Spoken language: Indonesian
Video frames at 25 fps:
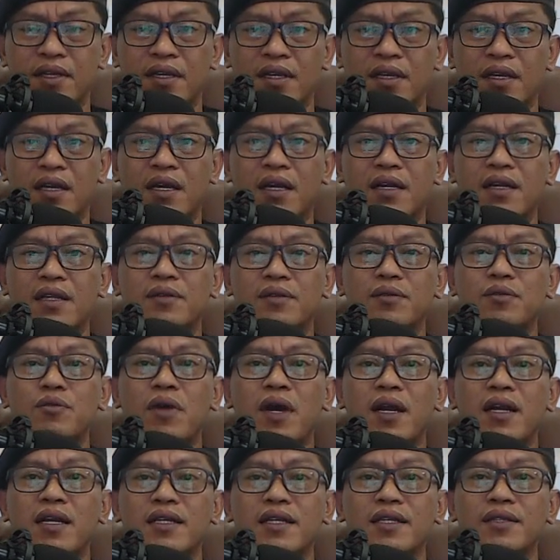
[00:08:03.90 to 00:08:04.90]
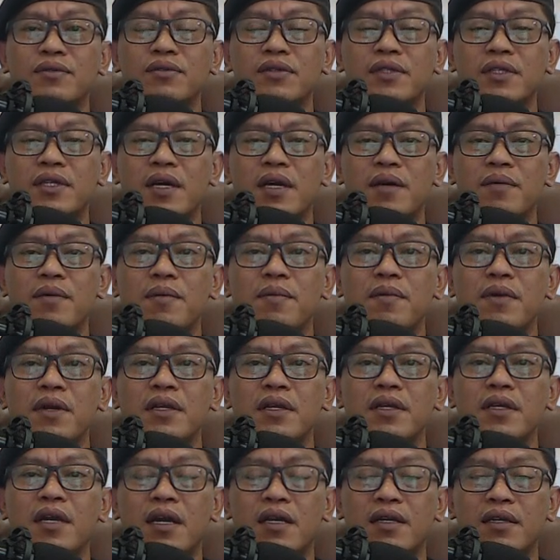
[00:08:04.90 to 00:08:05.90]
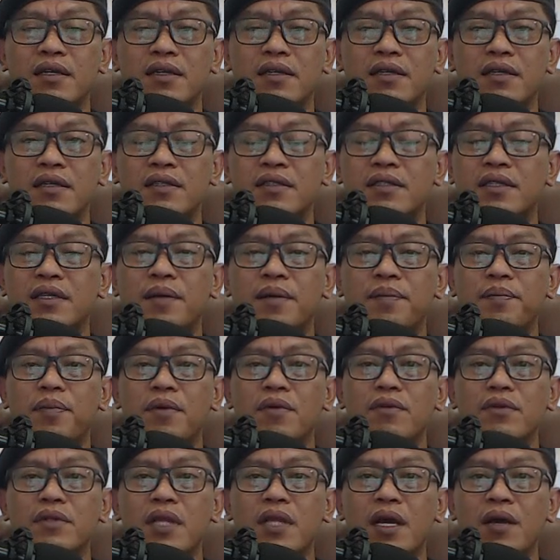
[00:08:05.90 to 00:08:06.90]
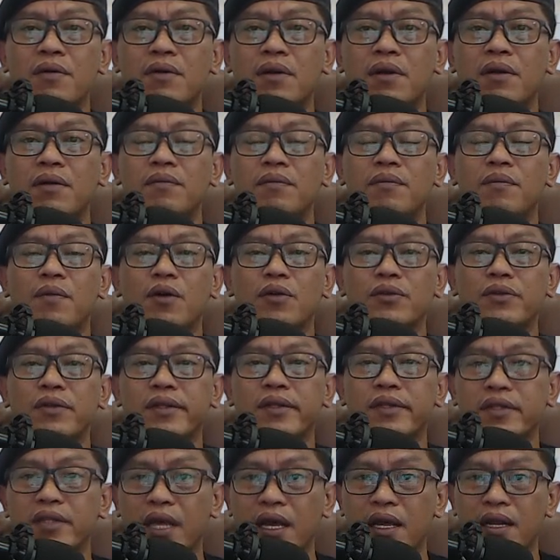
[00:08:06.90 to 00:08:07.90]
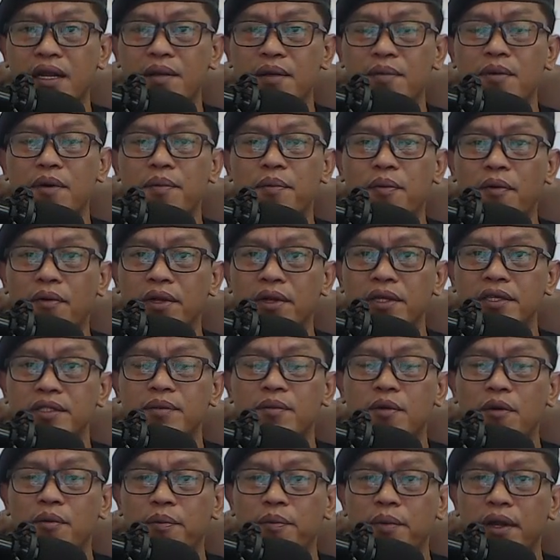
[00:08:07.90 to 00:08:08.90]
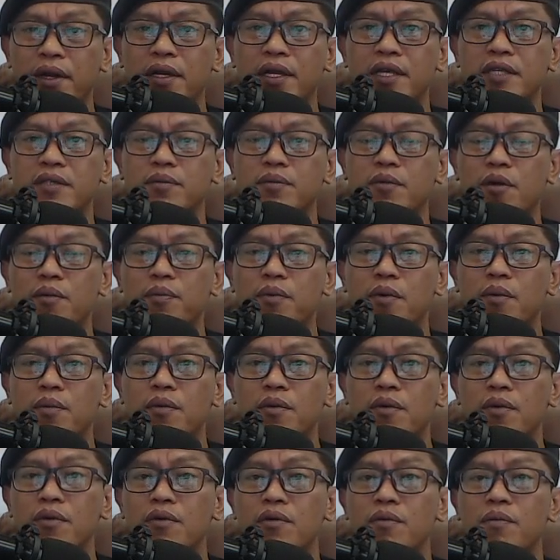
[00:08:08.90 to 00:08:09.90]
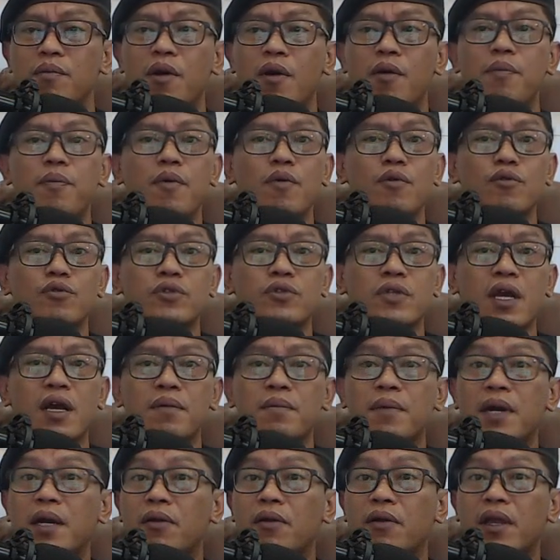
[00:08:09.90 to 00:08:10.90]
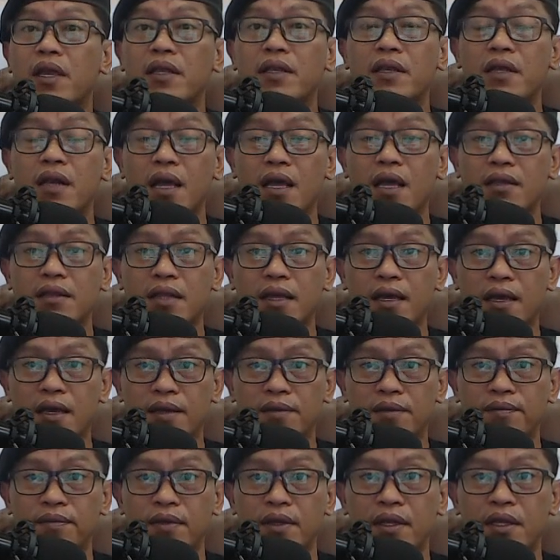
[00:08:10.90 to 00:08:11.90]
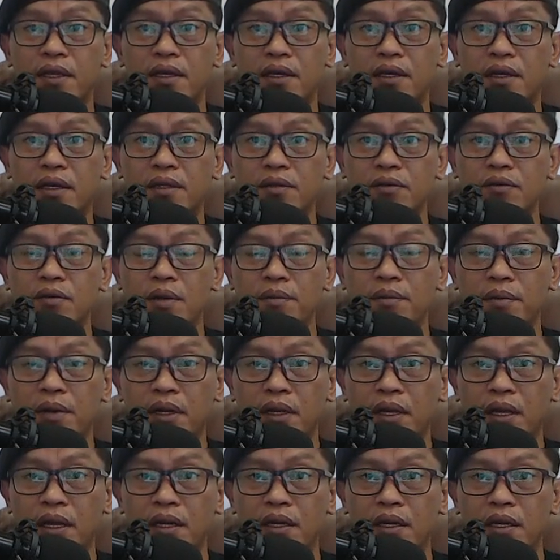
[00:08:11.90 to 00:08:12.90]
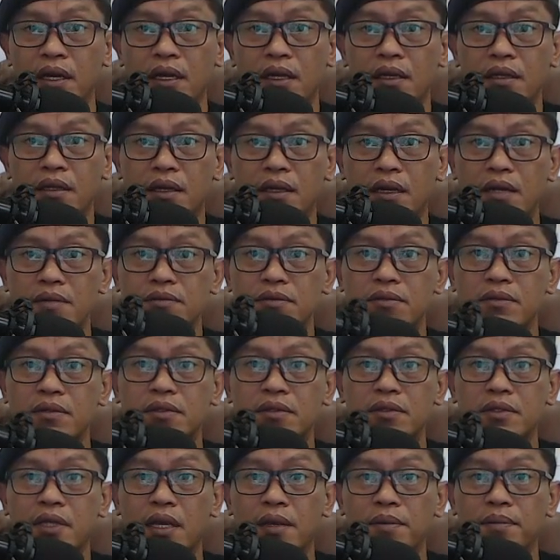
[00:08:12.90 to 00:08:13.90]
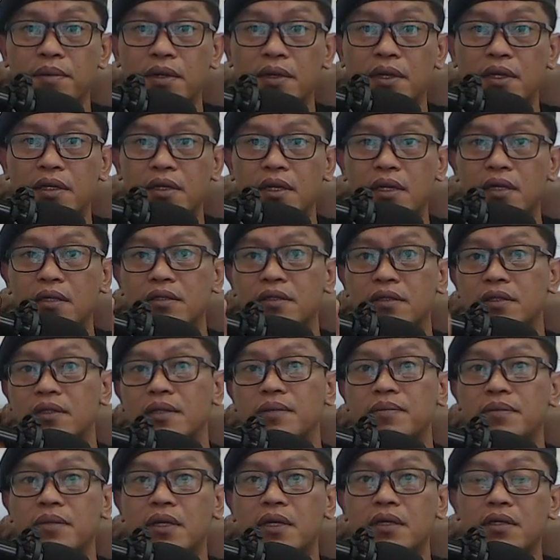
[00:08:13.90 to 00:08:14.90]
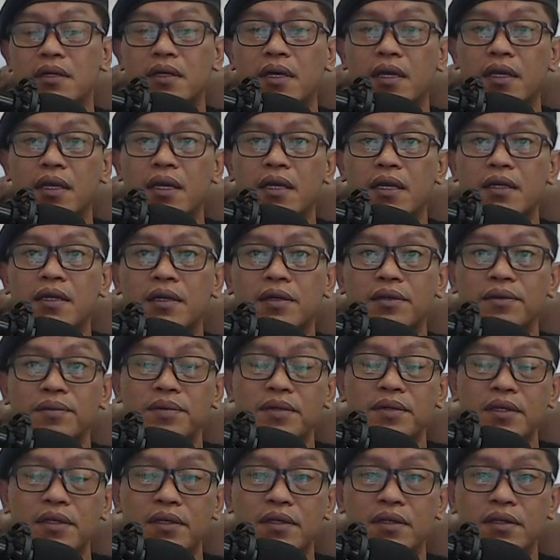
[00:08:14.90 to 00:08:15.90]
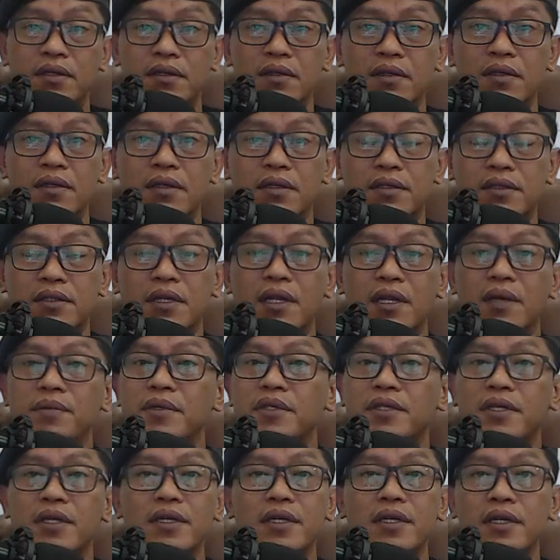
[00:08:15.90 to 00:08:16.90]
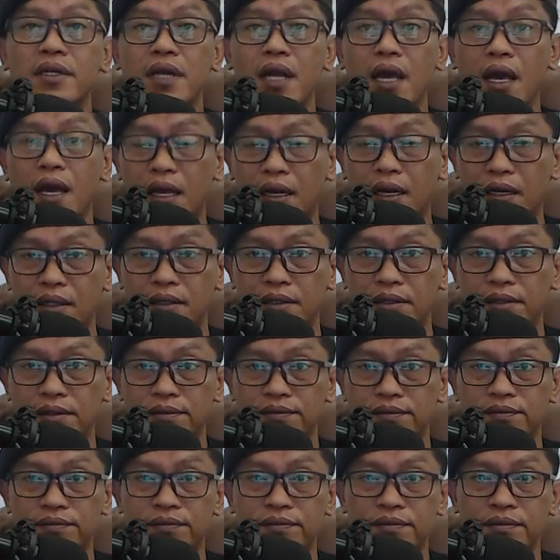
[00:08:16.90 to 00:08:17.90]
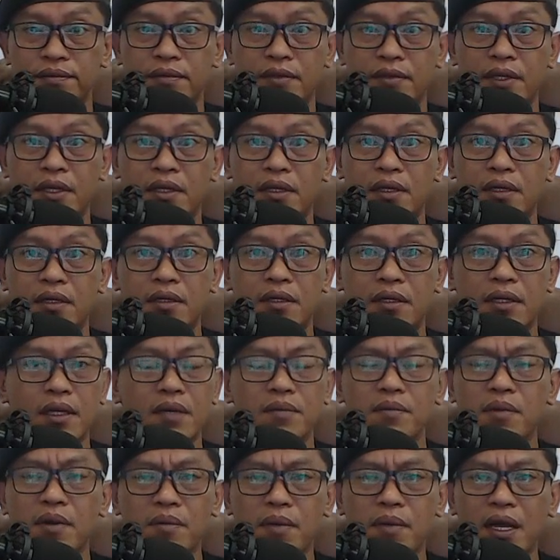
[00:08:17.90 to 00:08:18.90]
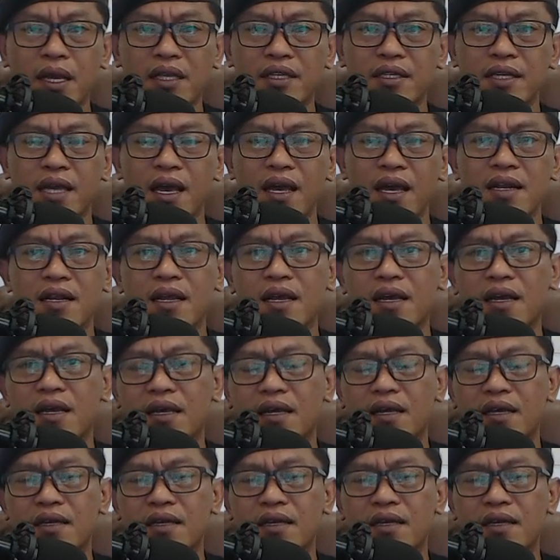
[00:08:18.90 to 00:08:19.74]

Karena Tuhan itu tidak mau melihat, tidak perlu tahu mau tentara, mau polisi, mau PNS, mau pemulung, mau pengusaha, mau rakyat jelata. Kalau Tuhan berkehendak kamu saya berikan titipkan kekayaan yang lebih, tidak bisa dihindari dengan berbagai cara.